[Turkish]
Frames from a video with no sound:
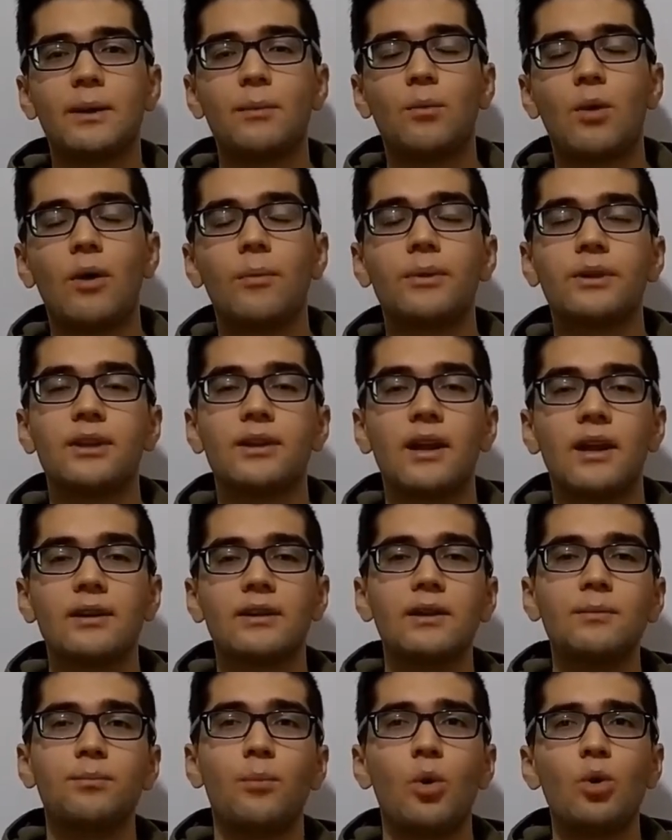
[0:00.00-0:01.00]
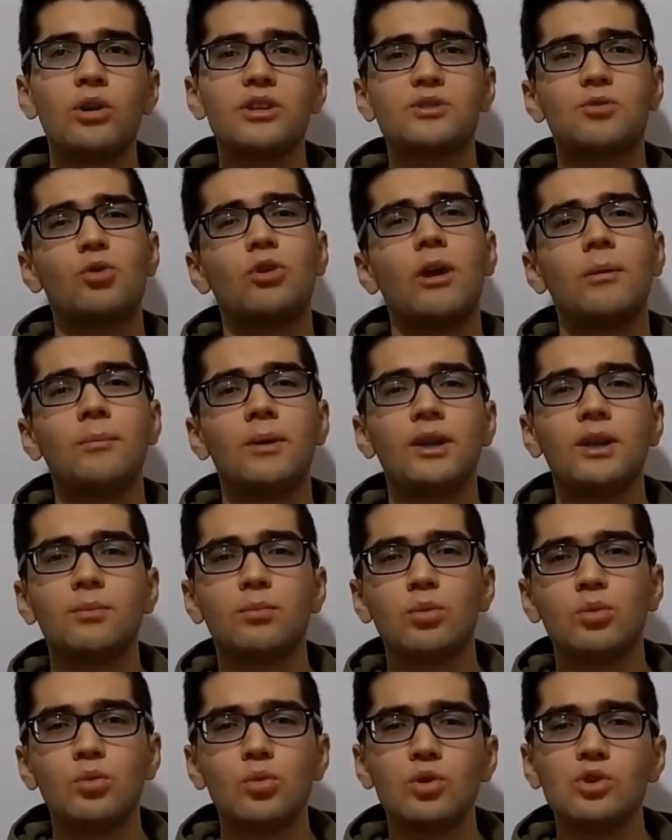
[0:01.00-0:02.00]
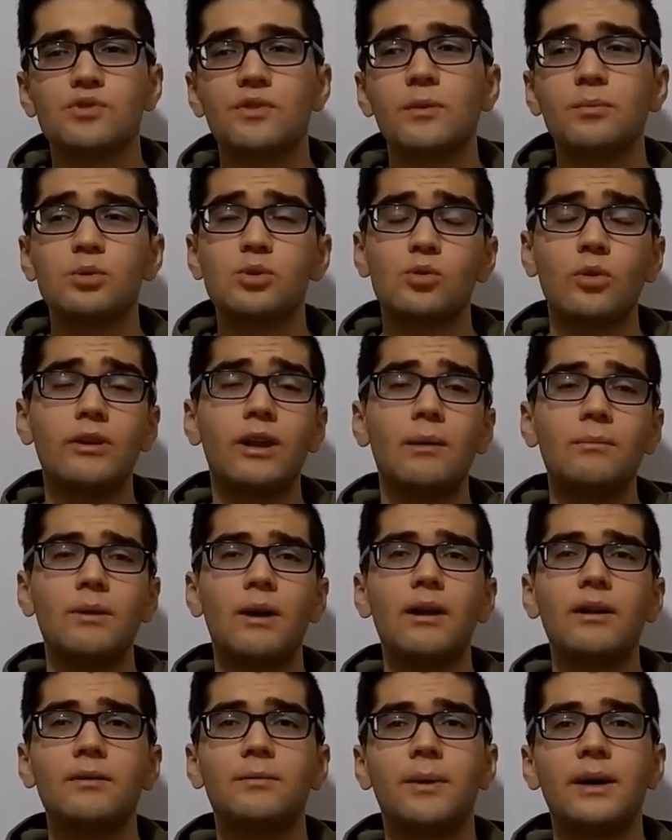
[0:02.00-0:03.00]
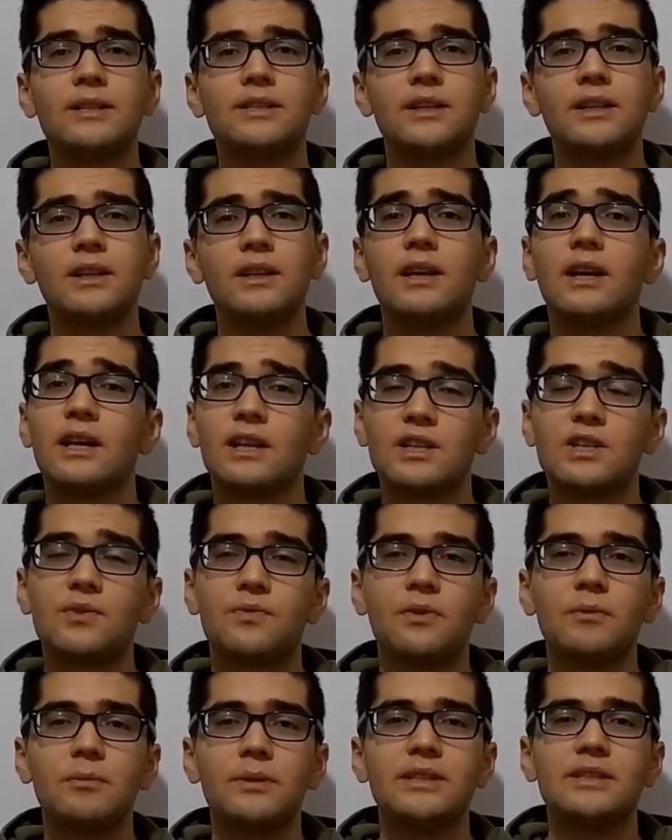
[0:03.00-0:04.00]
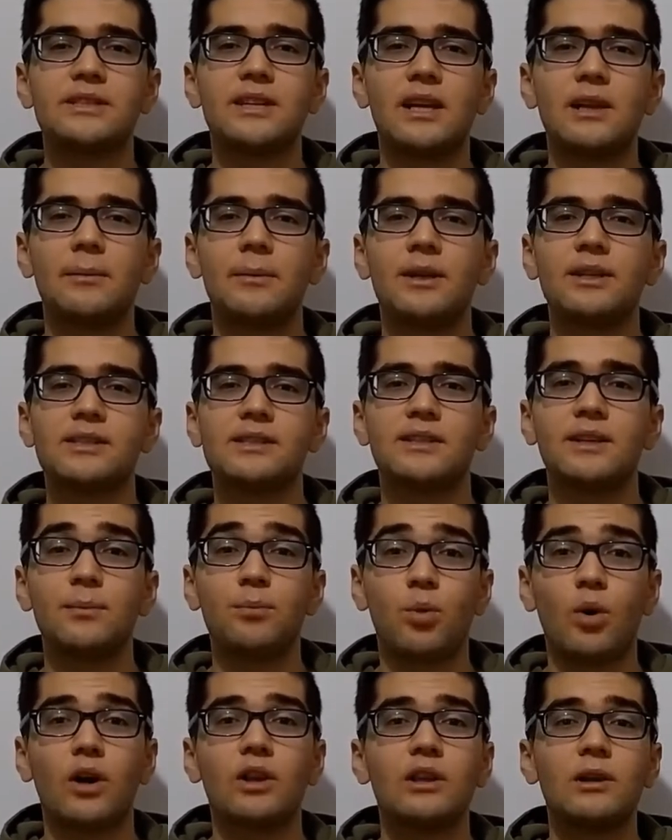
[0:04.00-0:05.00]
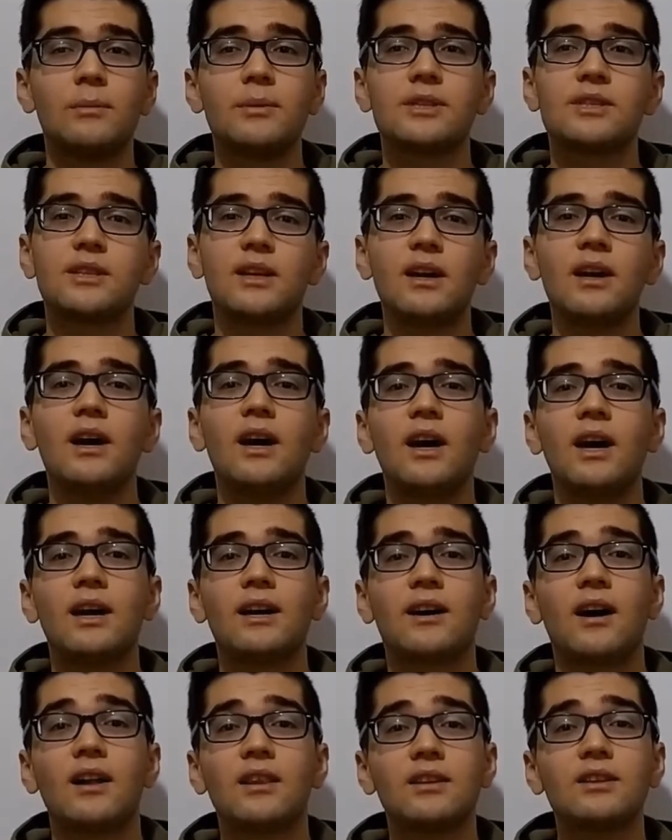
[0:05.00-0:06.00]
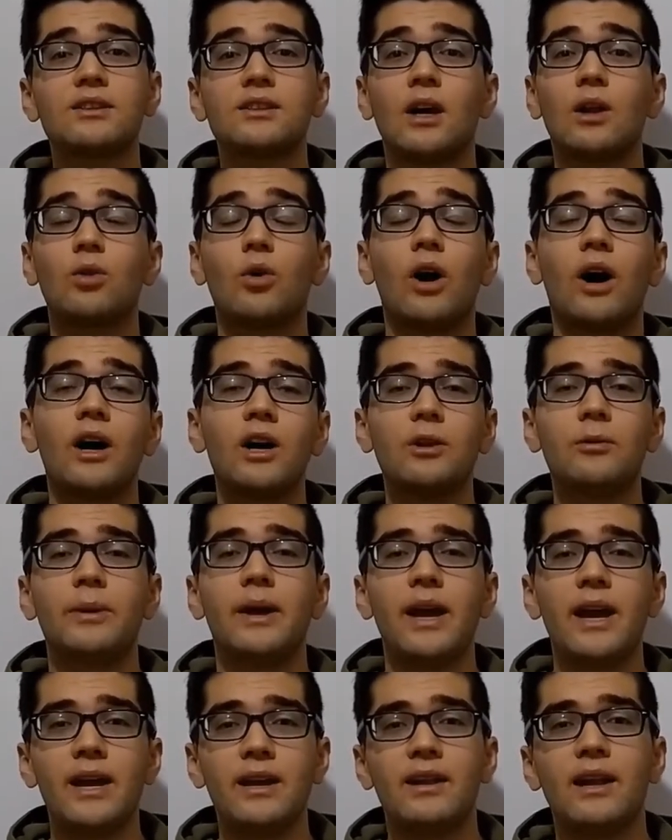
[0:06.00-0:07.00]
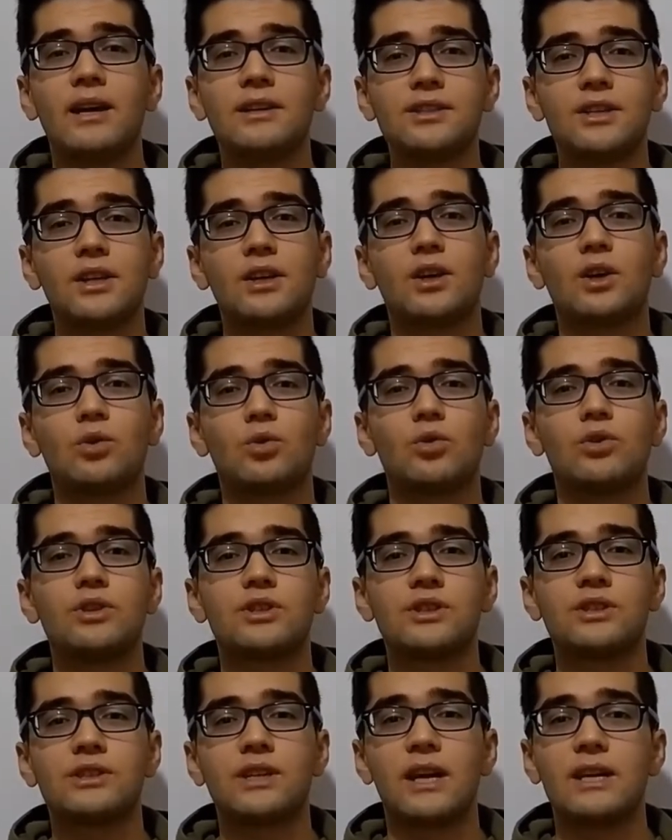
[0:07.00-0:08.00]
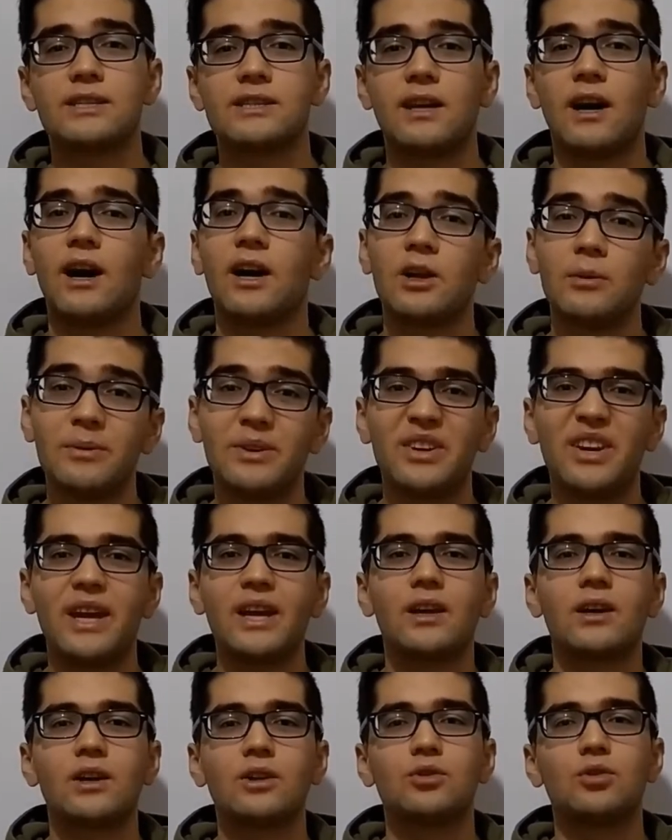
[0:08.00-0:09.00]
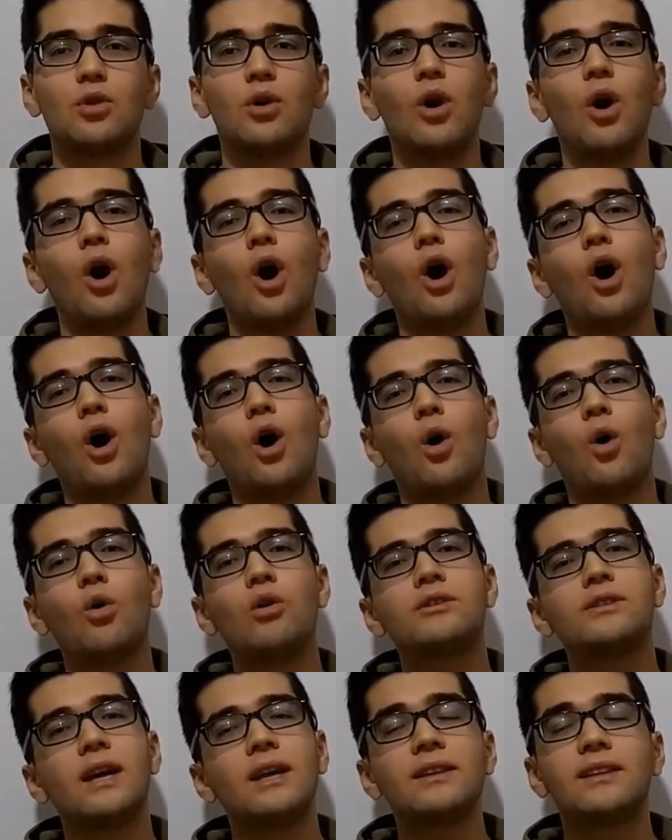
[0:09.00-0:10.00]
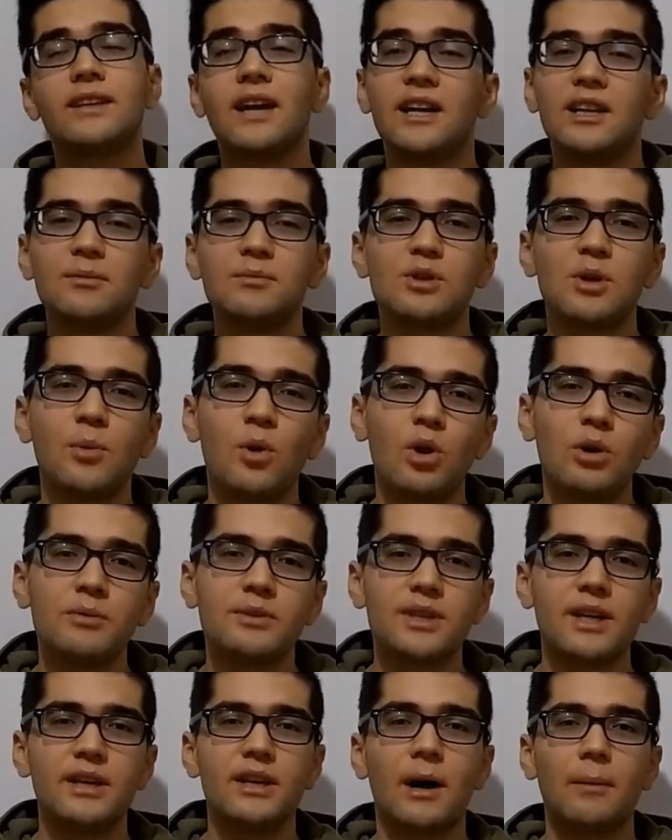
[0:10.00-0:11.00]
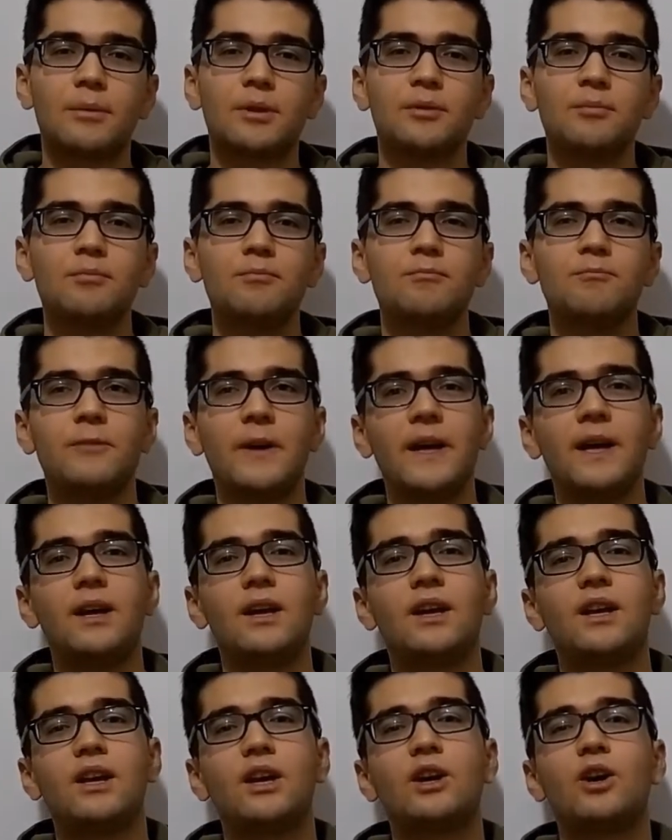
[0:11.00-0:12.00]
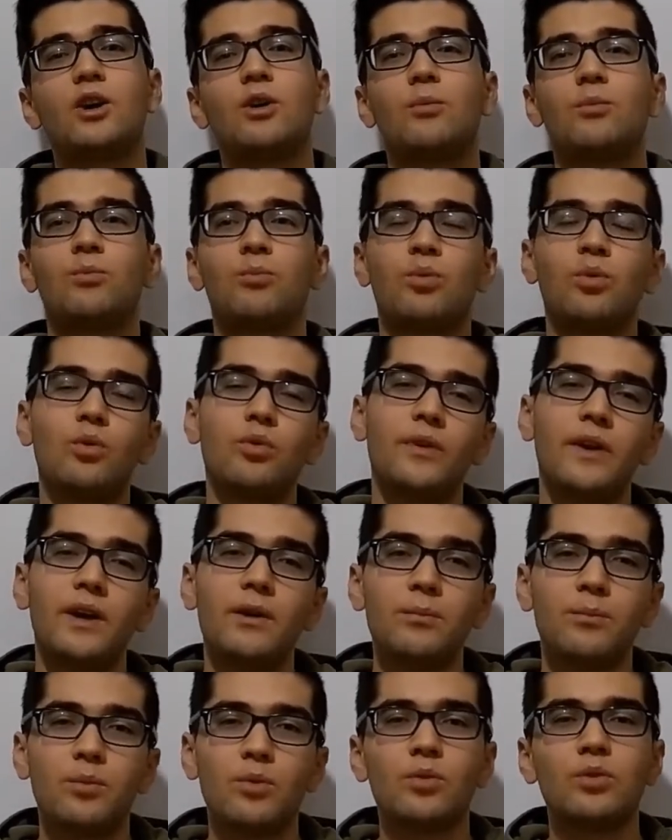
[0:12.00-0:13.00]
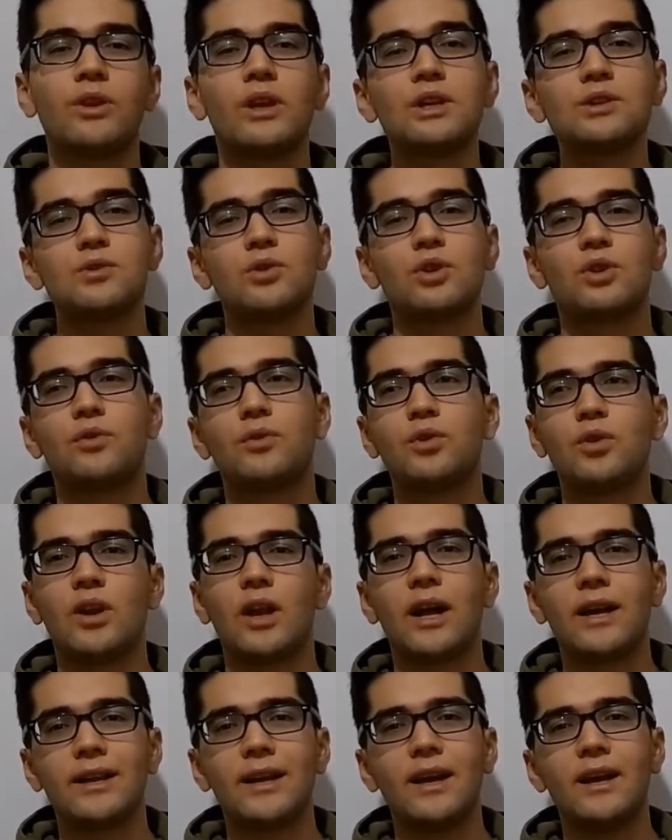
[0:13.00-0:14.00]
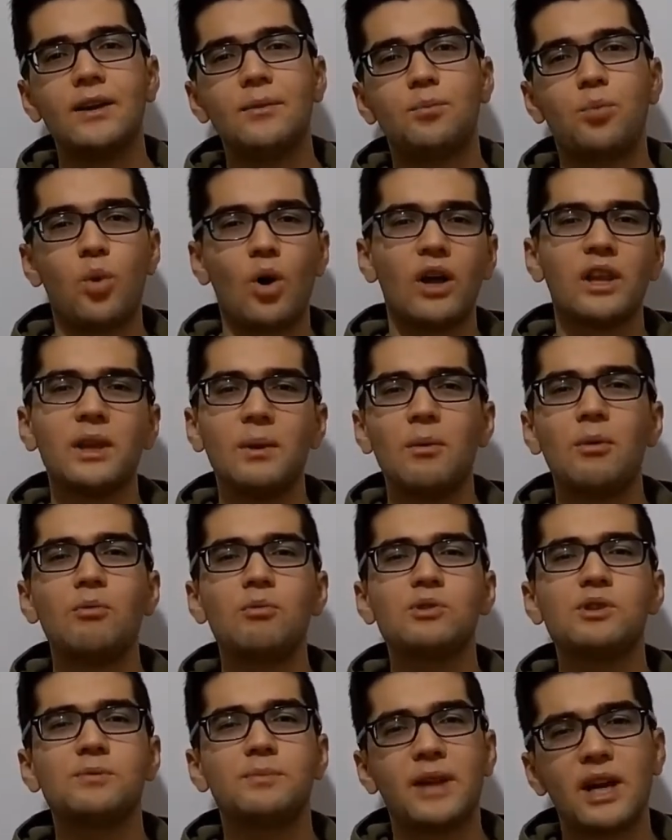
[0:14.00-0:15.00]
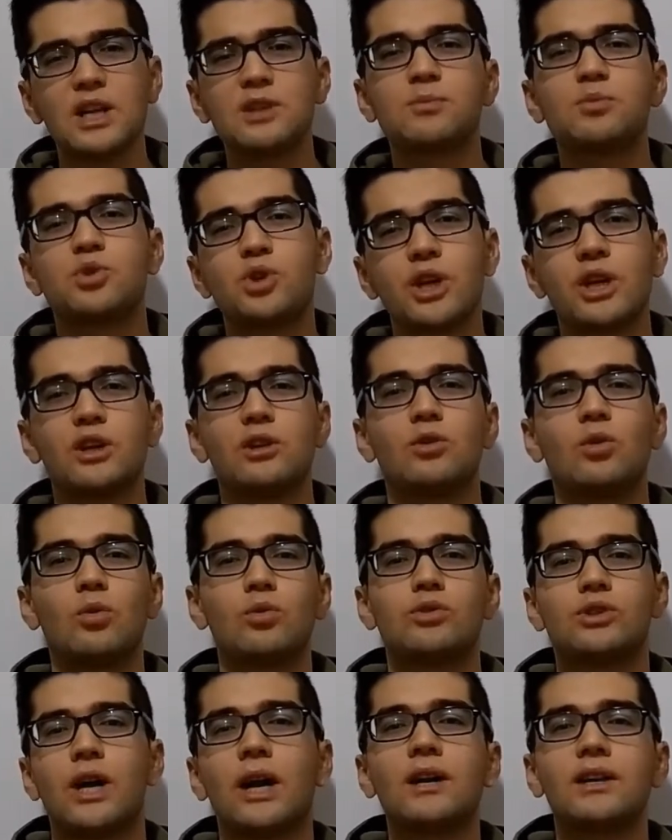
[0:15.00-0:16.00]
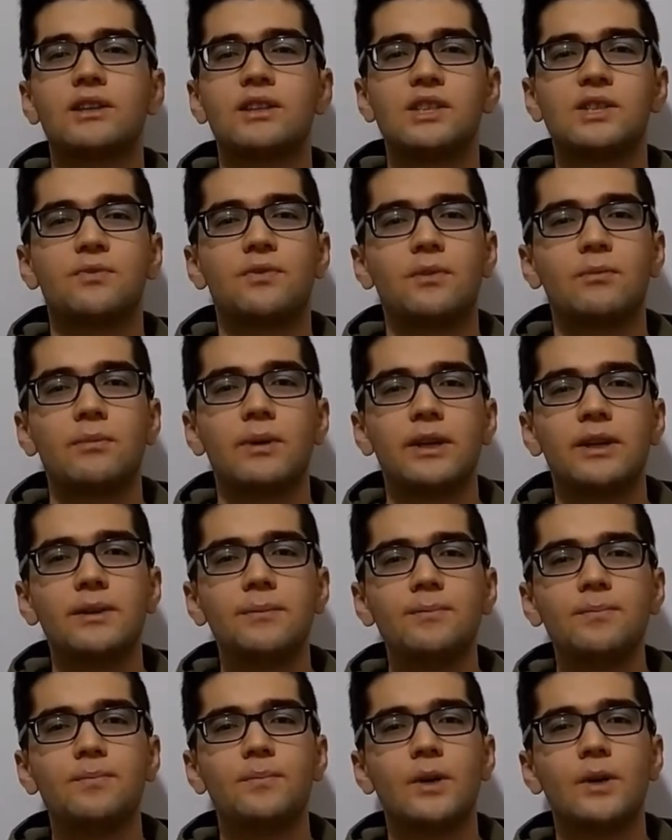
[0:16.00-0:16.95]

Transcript: muhabbet ederken böyle söylemlerde bulunuyoruz ve bu söylemler bence dizi film incelemesine, puanlamasına katkı sağlıyor. Ayrı bir eğlence katıyor işin içerisine, ayrı bir renk katıyor. O yüzden kendimce böyle bir şey yaptım ve bu ve bundan sonraki videolarda puanlamamız biraz bu şekilde olacak dizi filmleri.